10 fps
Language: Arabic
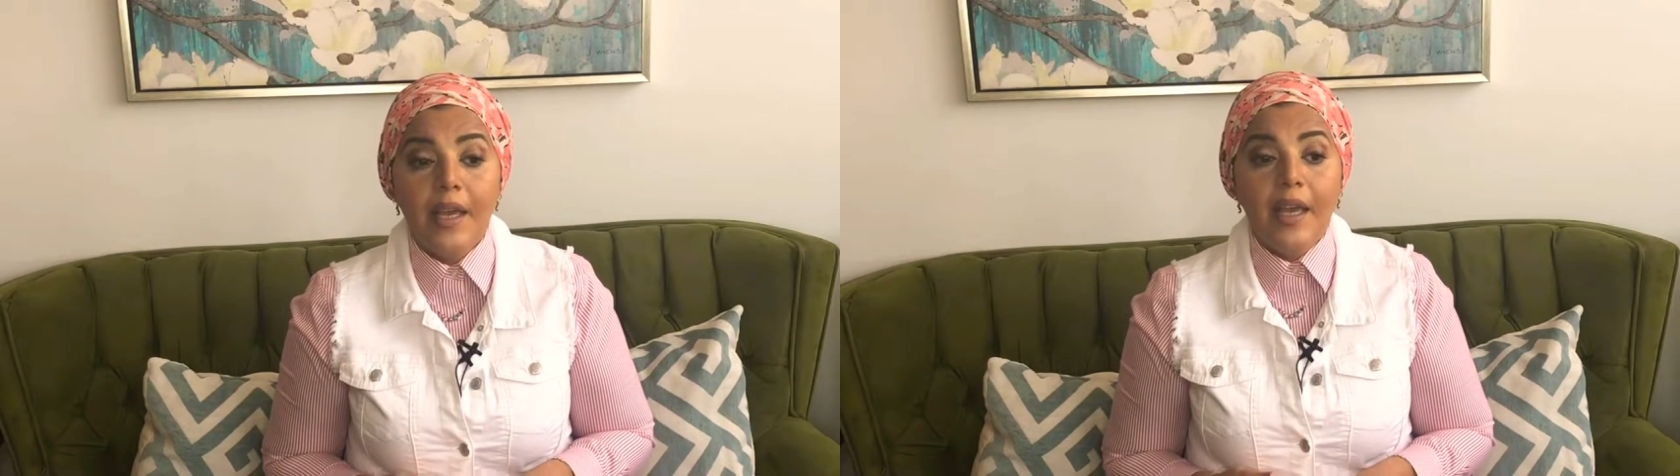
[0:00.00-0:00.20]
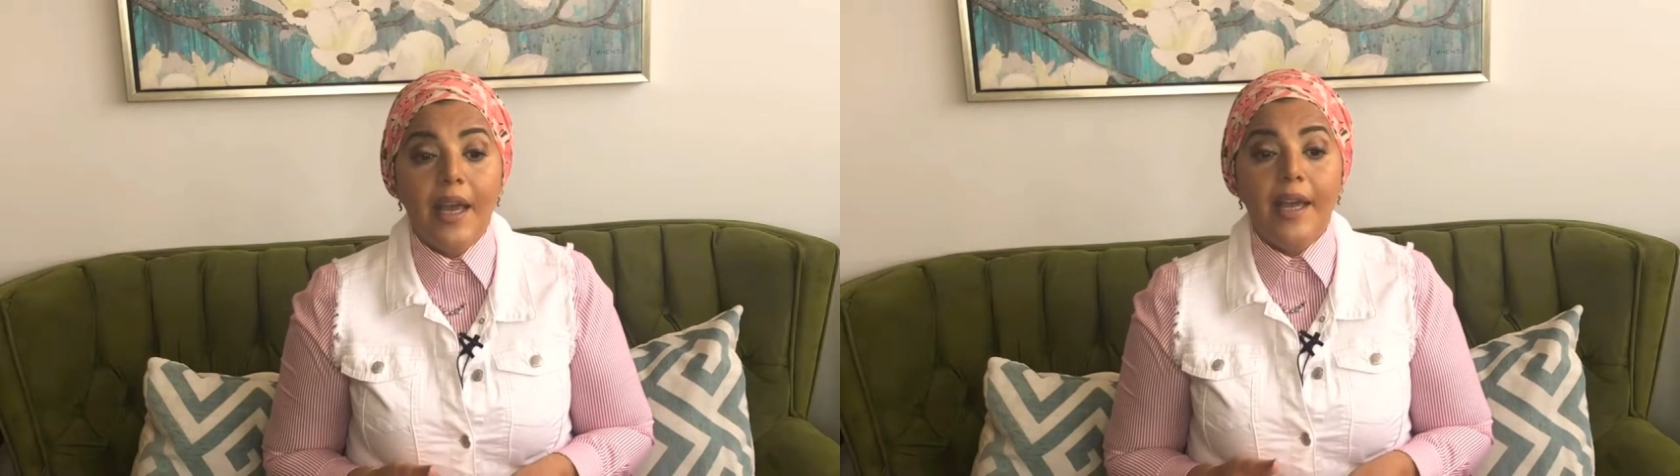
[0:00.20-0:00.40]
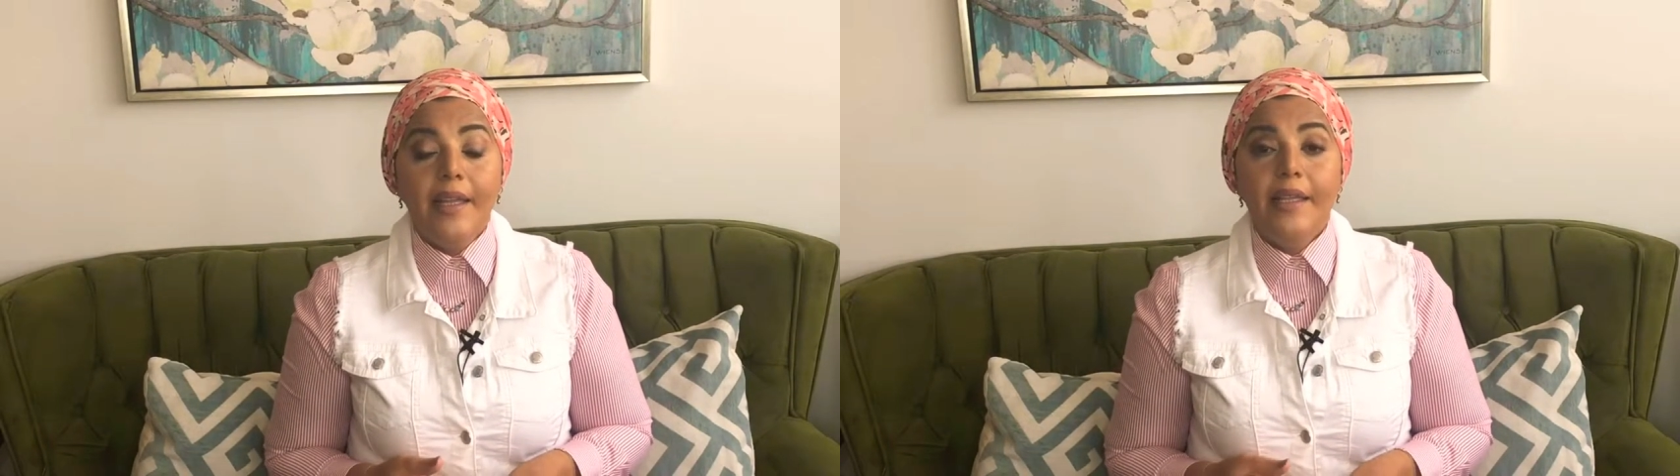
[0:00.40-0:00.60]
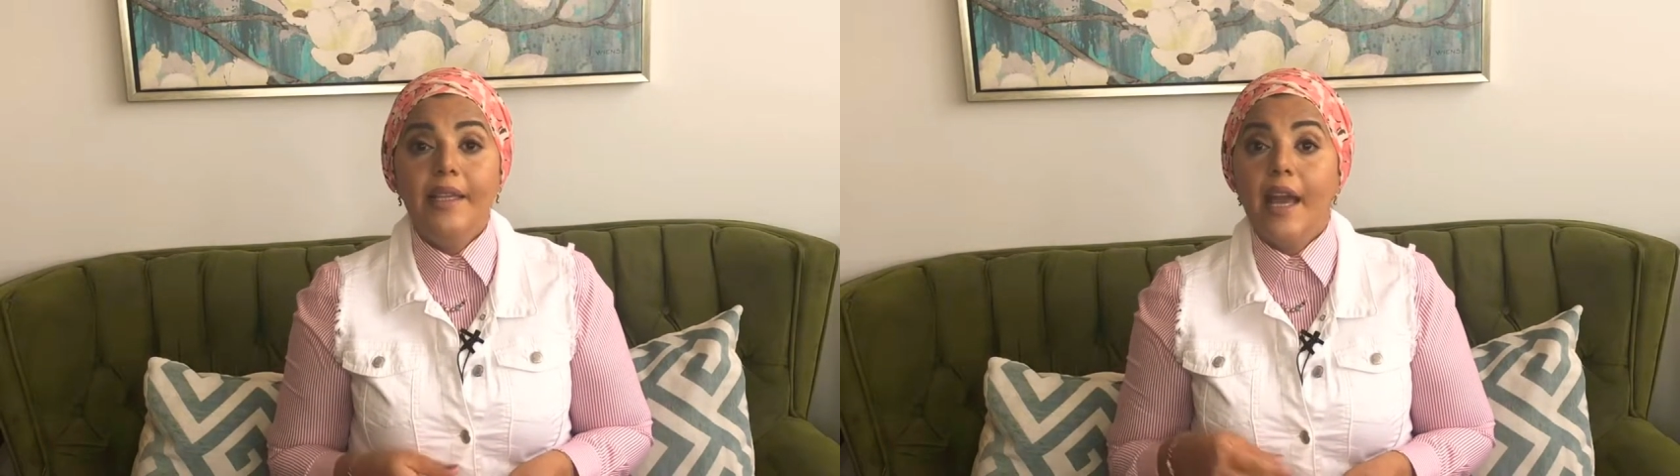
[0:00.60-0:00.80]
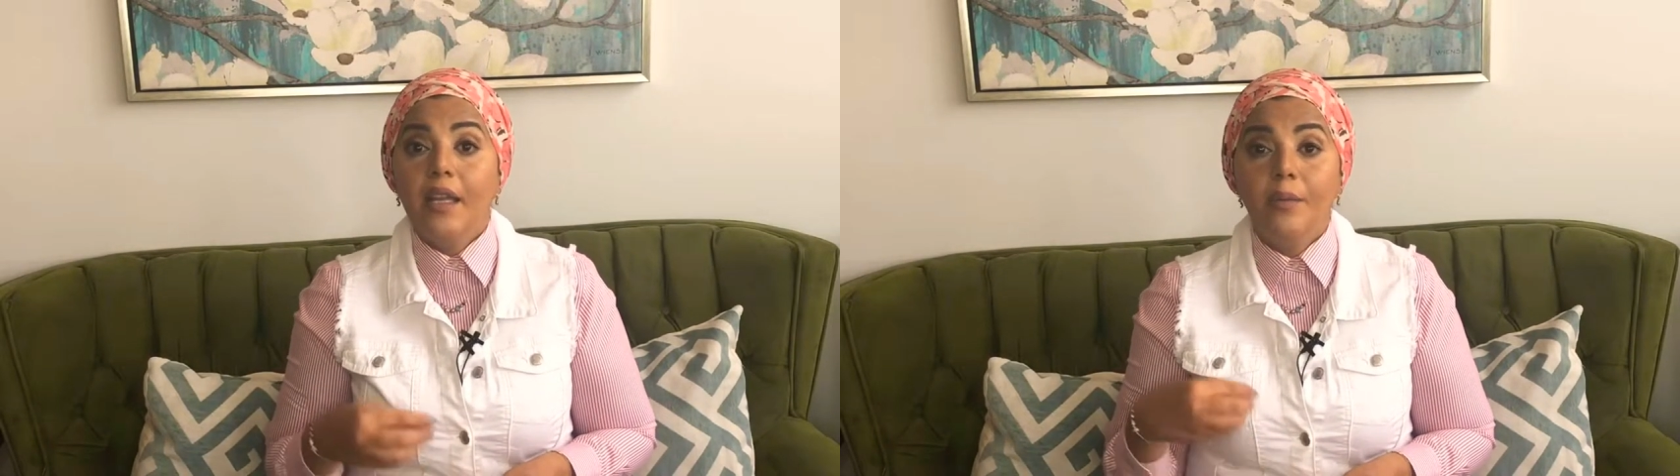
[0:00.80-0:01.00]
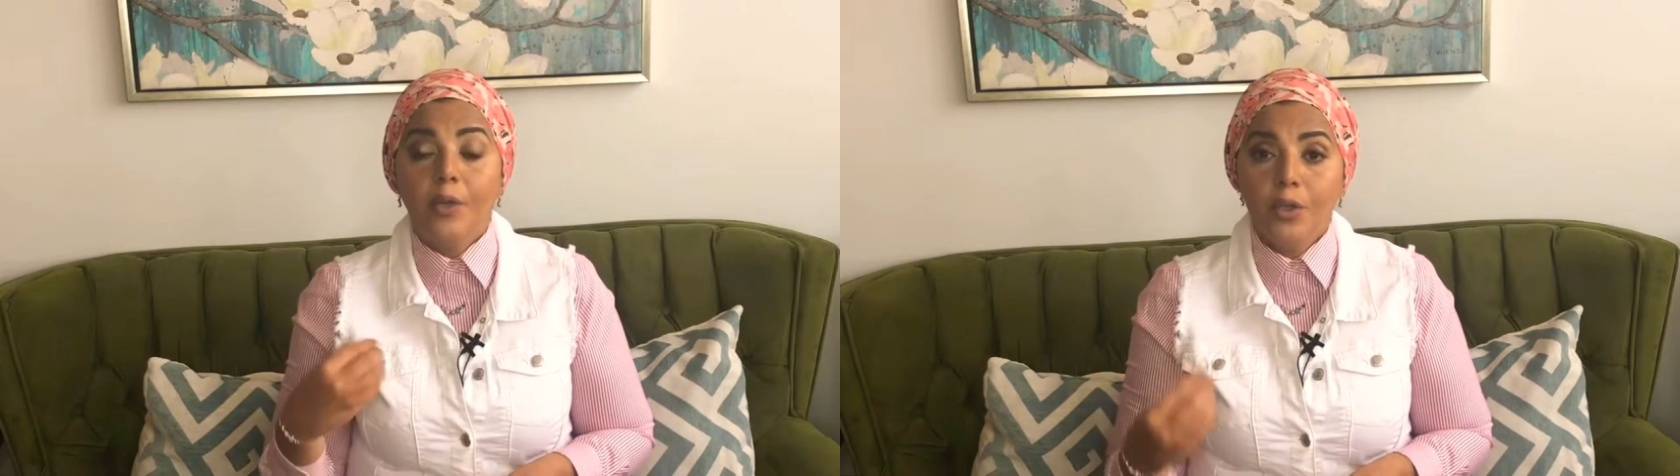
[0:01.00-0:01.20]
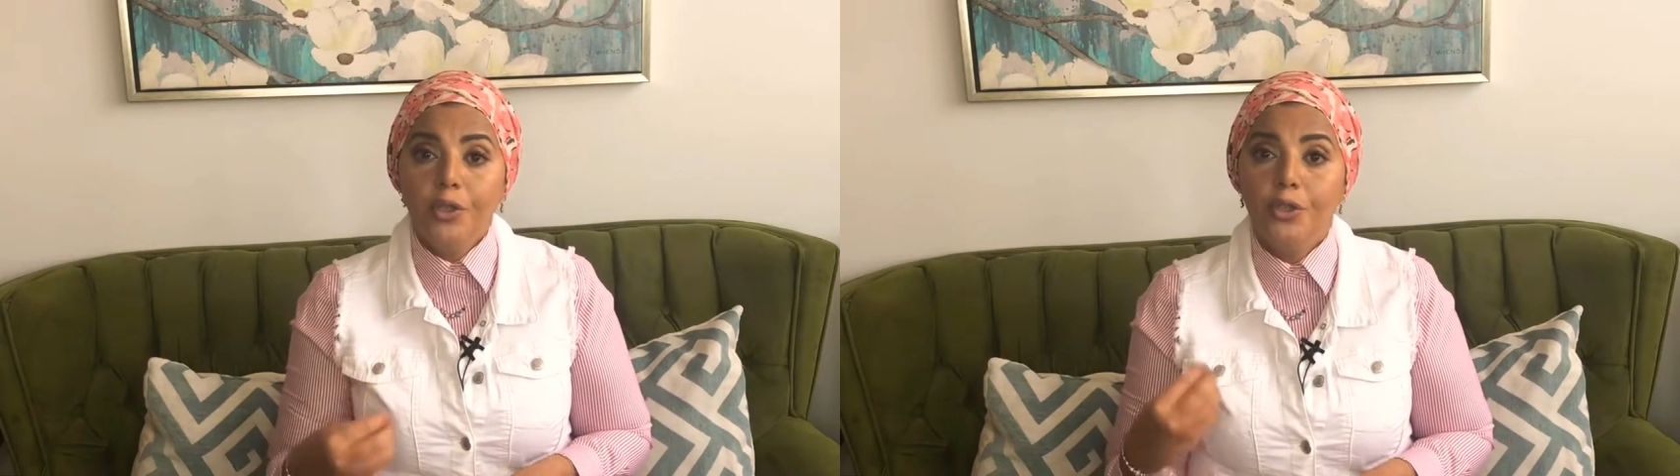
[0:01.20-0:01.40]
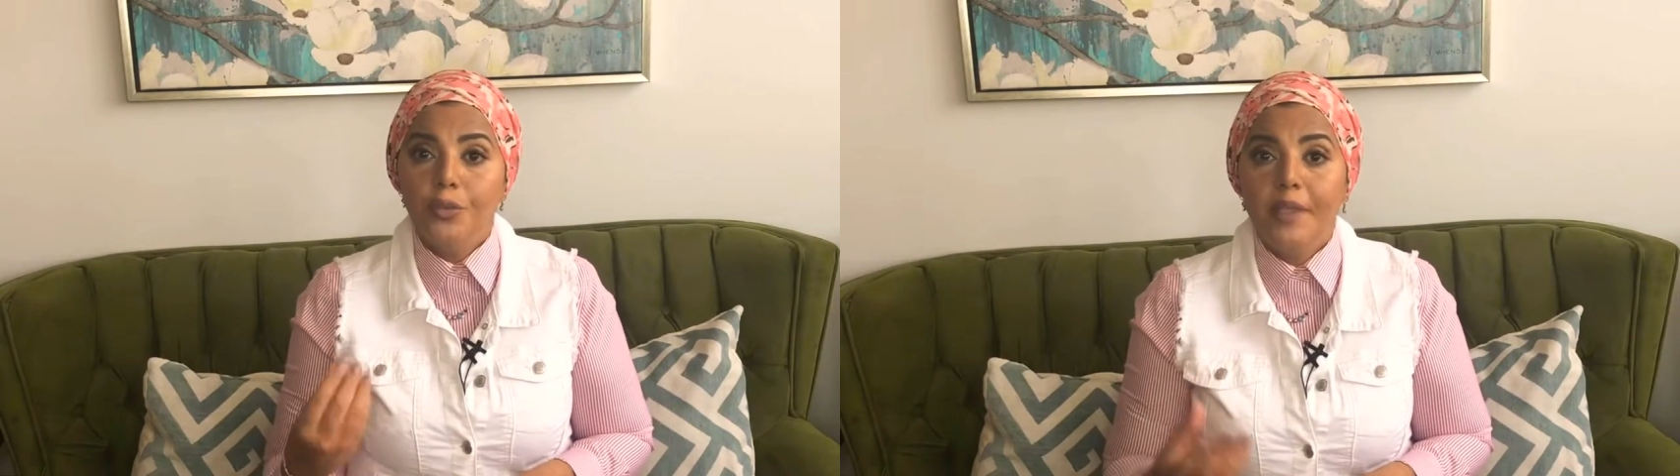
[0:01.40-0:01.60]
قالت لي انا ما
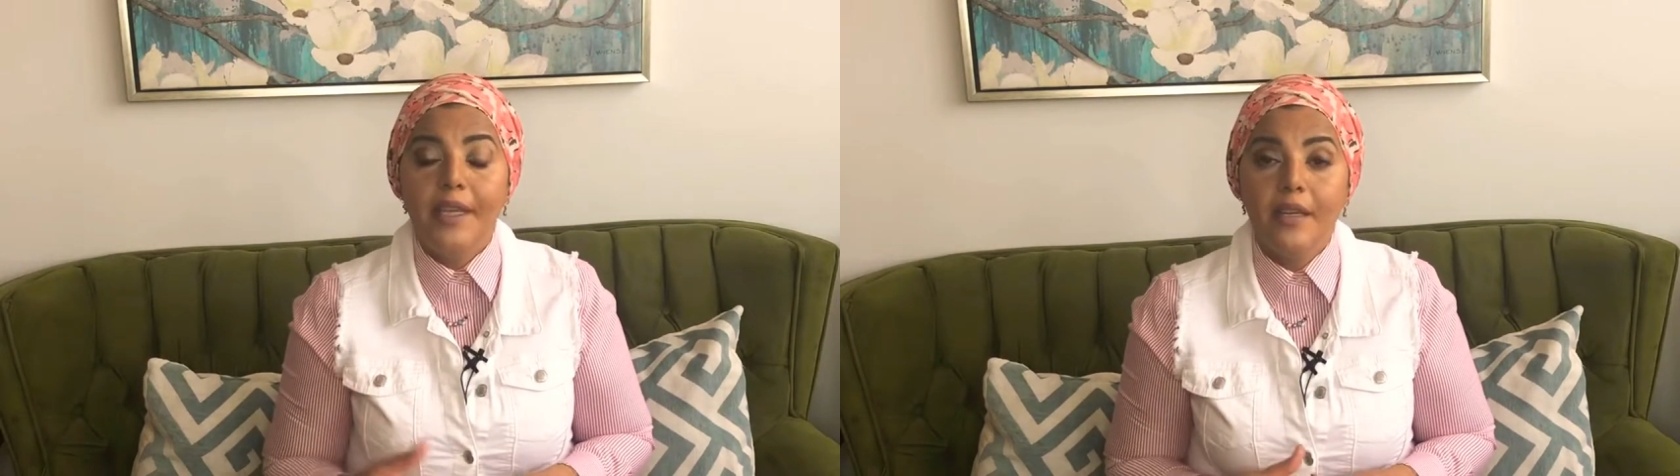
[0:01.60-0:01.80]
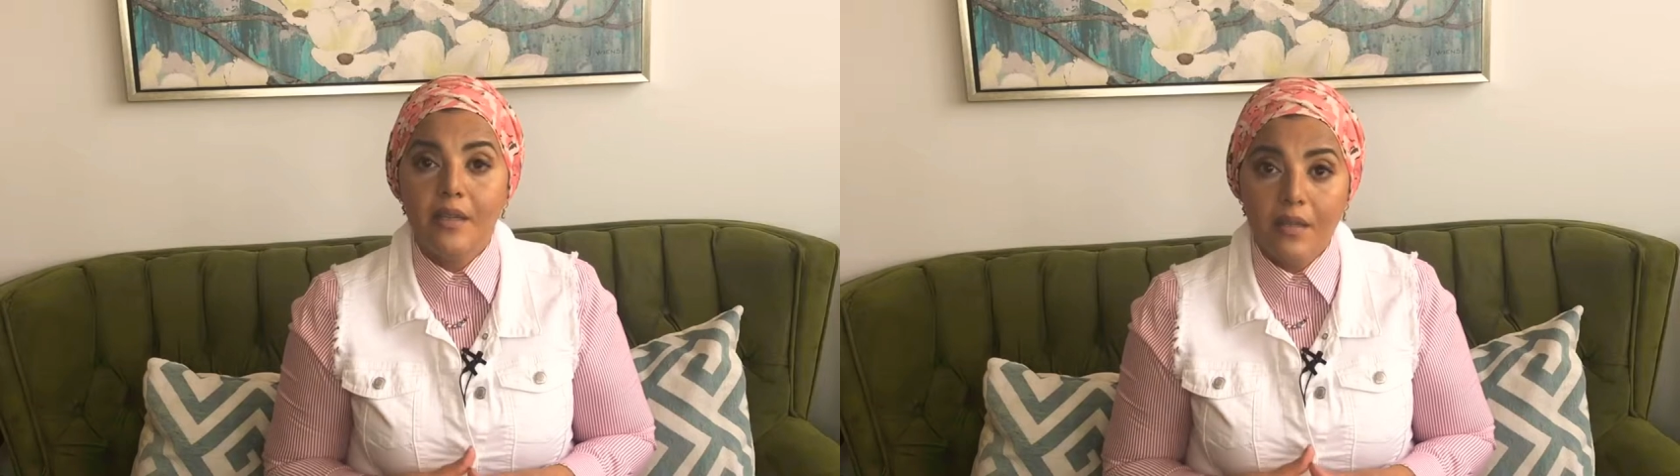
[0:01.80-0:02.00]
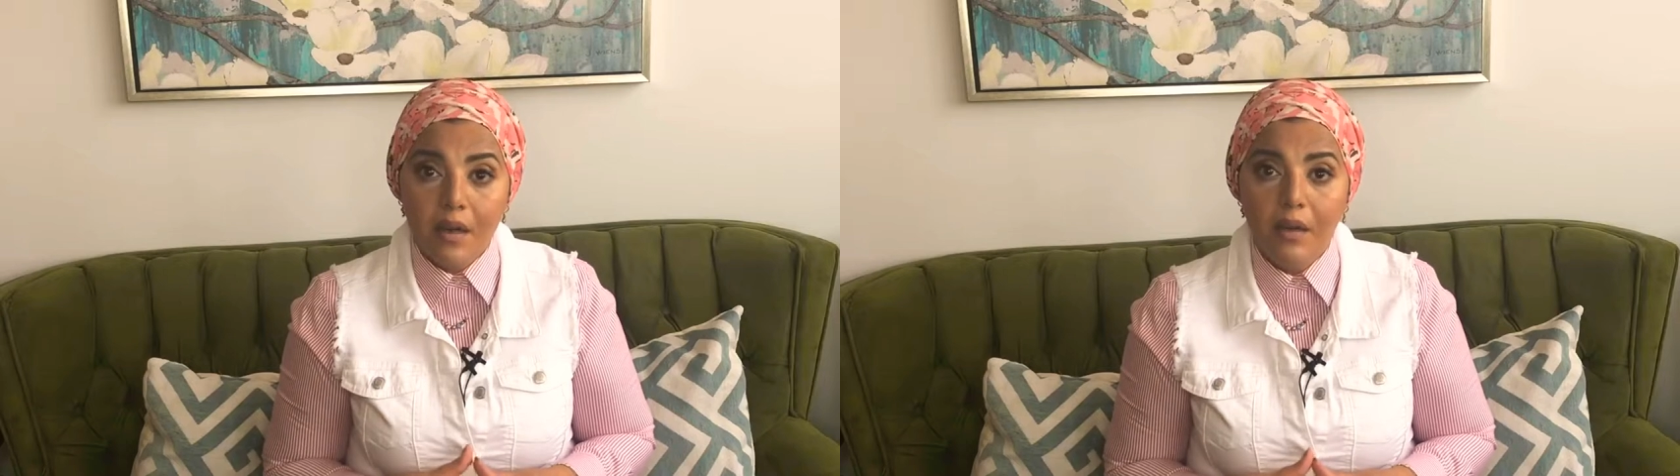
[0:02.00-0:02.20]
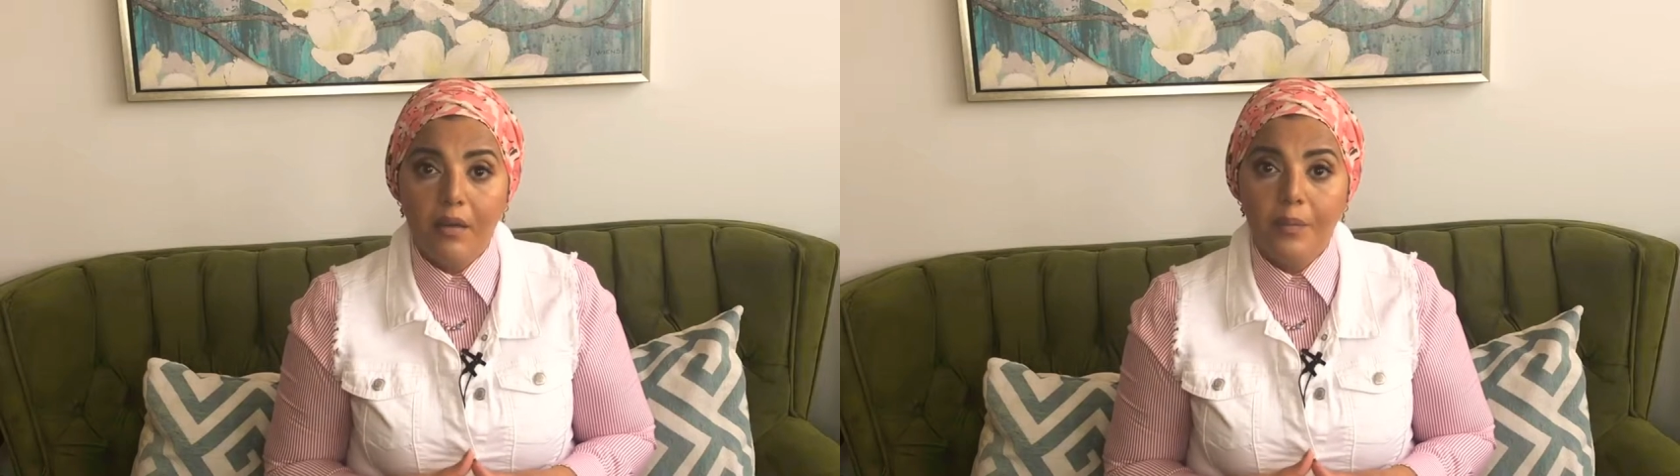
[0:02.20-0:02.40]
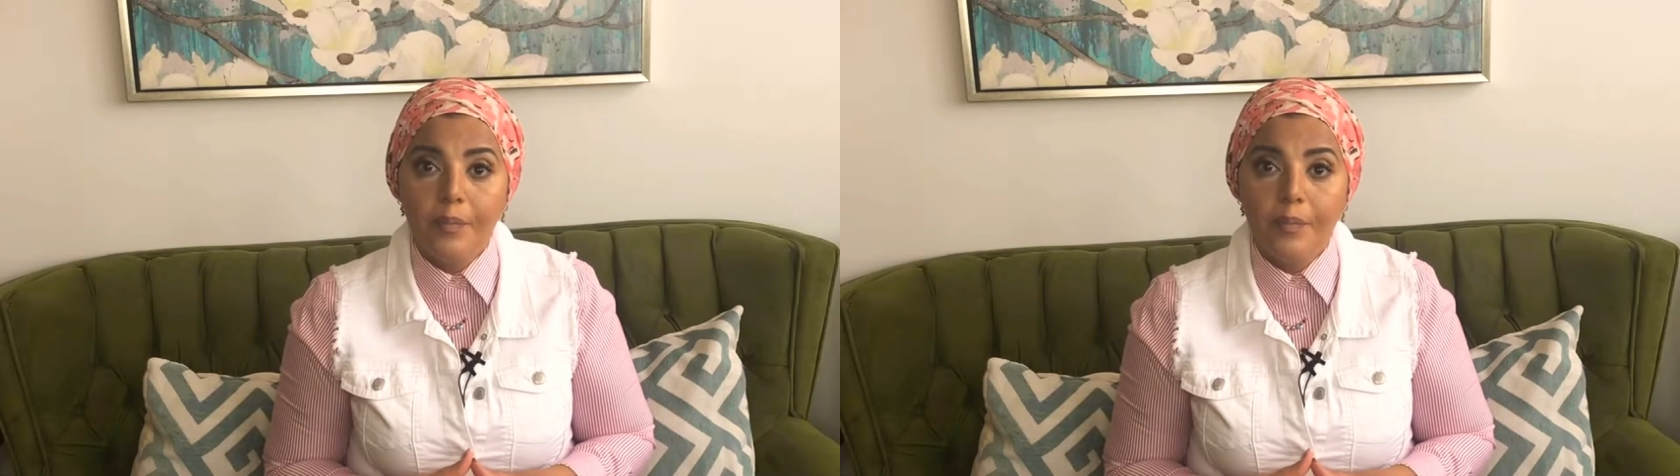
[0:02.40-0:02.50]
روحتش مدارس اه